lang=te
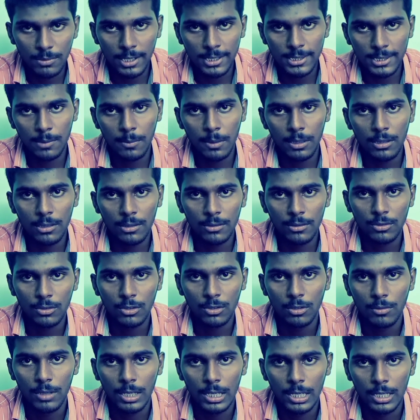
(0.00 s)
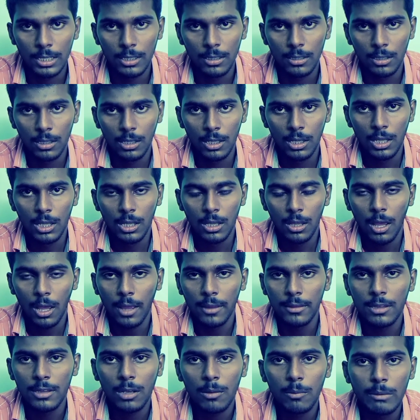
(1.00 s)
మాత్రమే తీసుకోవాలి
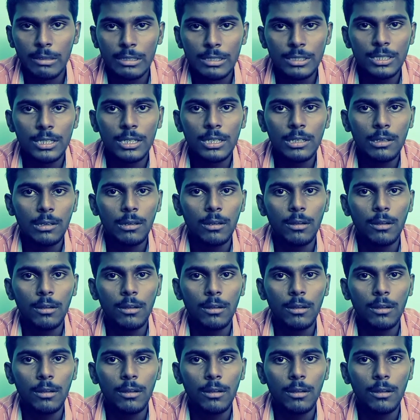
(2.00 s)
అంతకు మించి